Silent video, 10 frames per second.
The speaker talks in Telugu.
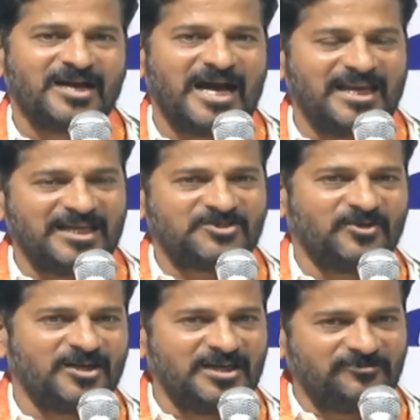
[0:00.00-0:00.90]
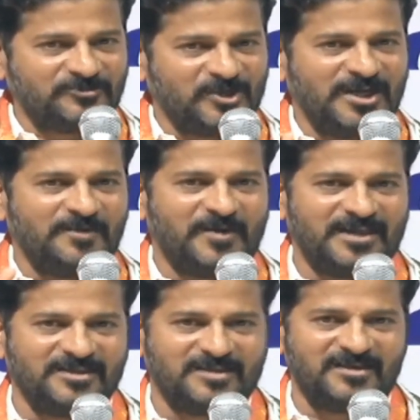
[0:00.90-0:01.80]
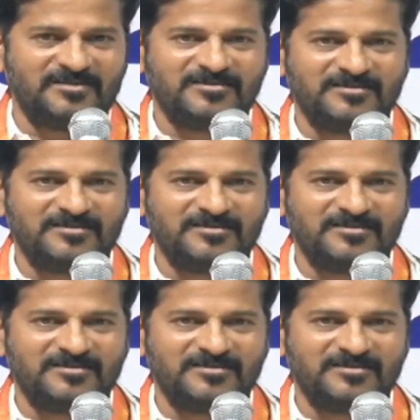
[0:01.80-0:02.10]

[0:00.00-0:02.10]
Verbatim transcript: కాళేశ్వరం లిఫ్టులని బాధ్యత